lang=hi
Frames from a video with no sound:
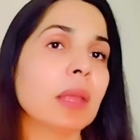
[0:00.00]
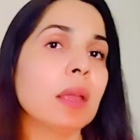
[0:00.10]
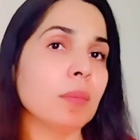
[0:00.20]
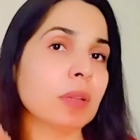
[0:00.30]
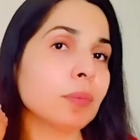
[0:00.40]

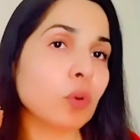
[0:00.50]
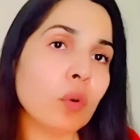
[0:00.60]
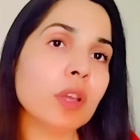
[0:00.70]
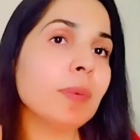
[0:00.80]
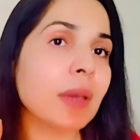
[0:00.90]
मतलब
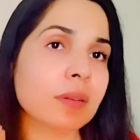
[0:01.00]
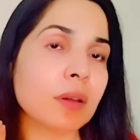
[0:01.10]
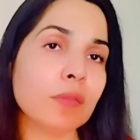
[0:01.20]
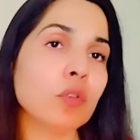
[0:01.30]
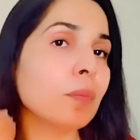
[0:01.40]
कोई भी ऐसा
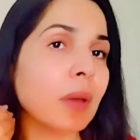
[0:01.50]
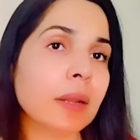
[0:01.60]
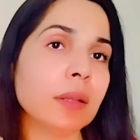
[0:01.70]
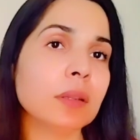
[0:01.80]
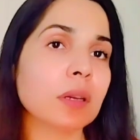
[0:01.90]
रिव्यू मैंने
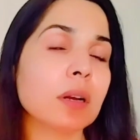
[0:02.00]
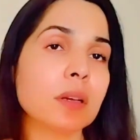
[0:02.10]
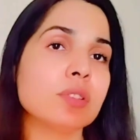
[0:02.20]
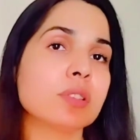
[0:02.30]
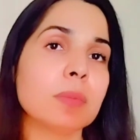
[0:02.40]
नहीं देखा कि
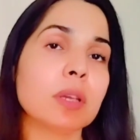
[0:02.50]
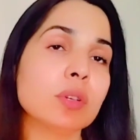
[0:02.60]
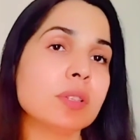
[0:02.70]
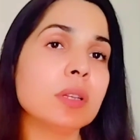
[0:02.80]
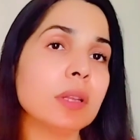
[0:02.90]
जिसमें
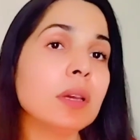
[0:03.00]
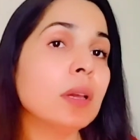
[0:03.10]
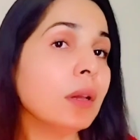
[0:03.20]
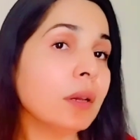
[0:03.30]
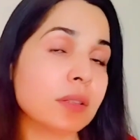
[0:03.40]
किसी ने
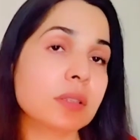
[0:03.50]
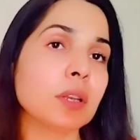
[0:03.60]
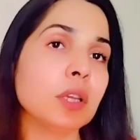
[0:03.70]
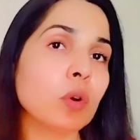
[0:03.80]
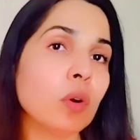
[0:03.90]
इस
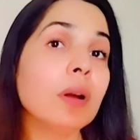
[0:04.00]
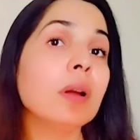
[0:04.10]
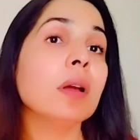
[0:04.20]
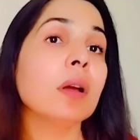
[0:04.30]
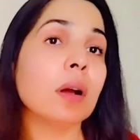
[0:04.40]
क्रीम को
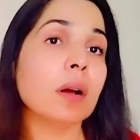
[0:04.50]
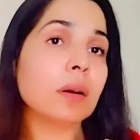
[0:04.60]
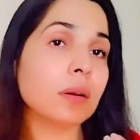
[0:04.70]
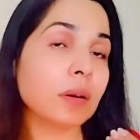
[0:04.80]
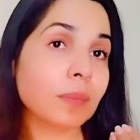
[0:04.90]

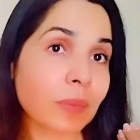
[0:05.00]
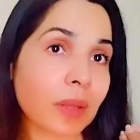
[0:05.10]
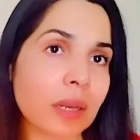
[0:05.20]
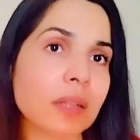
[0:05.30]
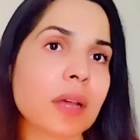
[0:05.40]

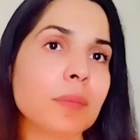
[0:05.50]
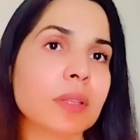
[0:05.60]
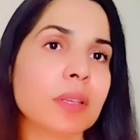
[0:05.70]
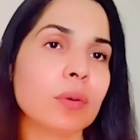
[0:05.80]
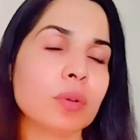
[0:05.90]
गलत साबित
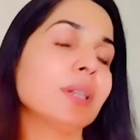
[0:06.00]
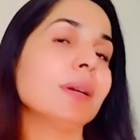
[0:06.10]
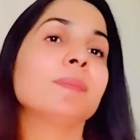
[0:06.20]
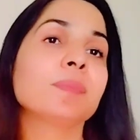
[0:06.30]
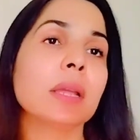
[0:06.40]
किया हो ठीक है
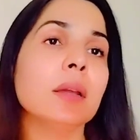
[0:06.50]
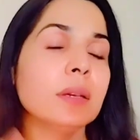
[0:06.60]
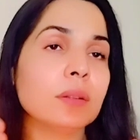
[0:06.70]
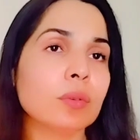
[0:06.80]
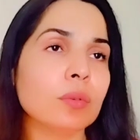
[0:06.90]

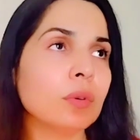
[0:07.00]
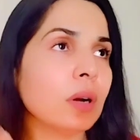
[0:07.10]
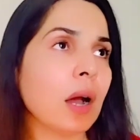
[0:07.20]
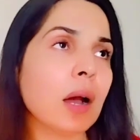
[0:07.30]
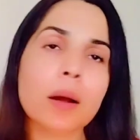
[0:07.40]
तो
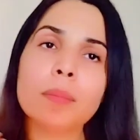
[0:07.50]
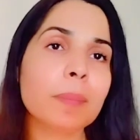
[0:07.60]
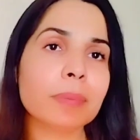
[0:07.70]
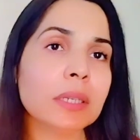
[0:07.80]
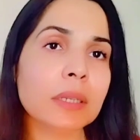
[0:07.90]
आ, हम
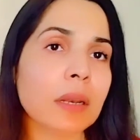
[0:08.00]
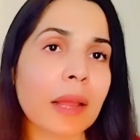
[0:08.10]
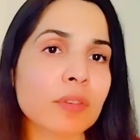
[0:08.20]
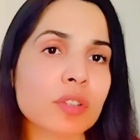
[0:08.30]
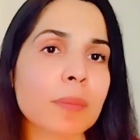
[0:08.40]
अपने
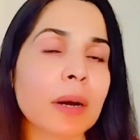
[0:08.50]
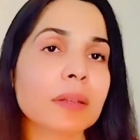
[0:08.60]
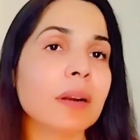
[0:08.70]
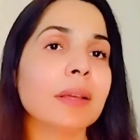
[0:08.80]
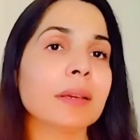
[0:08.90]
लैंग्वेज में बात
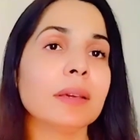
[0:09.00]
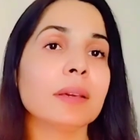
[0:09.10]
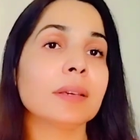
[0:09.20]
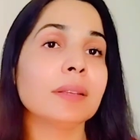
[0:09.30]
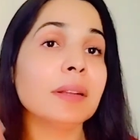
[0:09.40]
कर लें कि
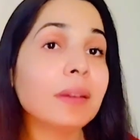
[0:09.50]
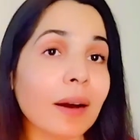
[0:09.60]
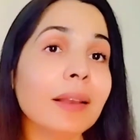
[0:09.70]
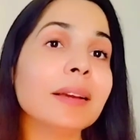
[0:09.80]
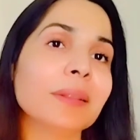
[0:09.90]
किसी ने
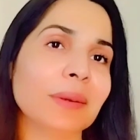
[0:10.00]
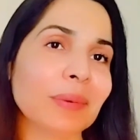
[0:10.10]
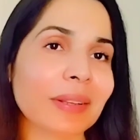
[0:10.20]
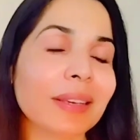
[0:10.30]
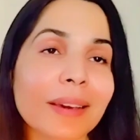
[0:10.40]
गालियाँ दी हों
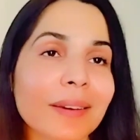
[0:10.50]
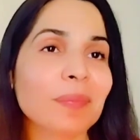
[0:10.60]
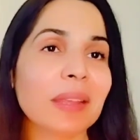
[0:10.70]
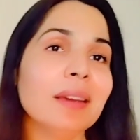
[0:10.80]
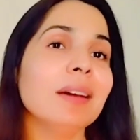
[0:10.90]
ठीक है
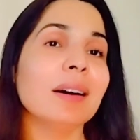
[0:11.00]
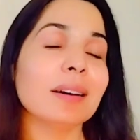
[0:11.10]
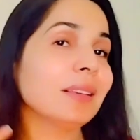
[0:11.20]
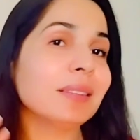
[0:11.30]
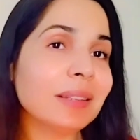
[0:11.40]

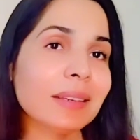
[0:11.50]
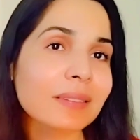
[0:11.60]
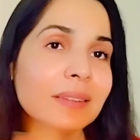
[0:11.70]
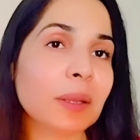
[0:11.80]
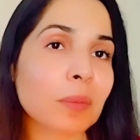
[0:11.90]
किसी ने इस
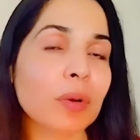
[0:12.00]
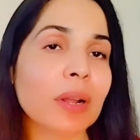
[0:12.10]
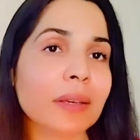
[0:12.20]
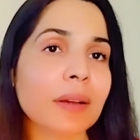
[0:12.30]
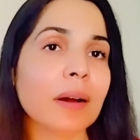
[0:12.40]
क्रीम को बुरा
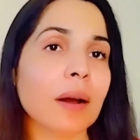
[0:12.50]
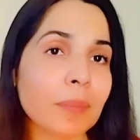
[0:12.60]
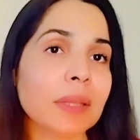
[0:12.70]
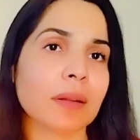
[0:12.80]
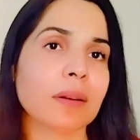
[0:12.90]
नहीं कहा
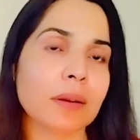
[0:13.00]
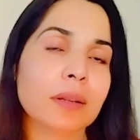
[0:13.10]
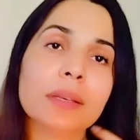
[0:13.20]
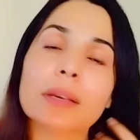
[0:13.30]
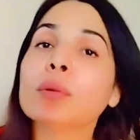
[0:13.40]
अभी तक
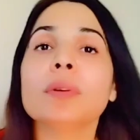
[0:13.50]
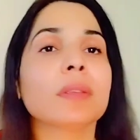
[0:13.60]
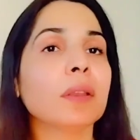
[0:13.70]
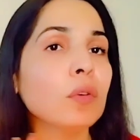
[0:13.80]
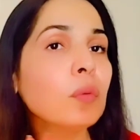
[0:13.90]
ठीक है तो इसके
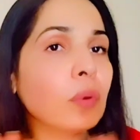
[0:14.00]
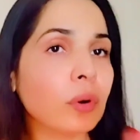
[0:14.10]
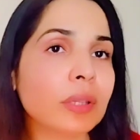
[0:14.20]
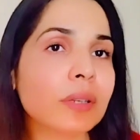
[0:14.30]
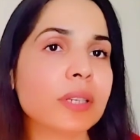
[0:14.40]
रिव्यू
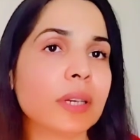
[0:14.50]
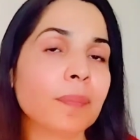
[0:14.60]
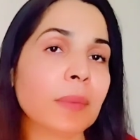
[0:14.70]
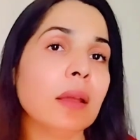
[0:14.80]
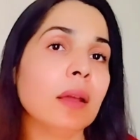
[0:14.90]
बहुत अच्छे हैं
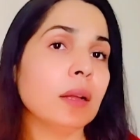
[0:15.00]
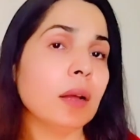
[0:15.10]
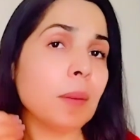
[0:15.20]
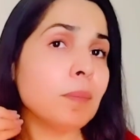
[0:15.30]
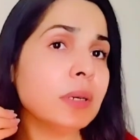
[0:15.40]

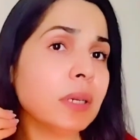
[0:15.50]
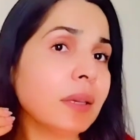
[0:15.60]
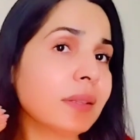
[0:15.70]
अब इसकी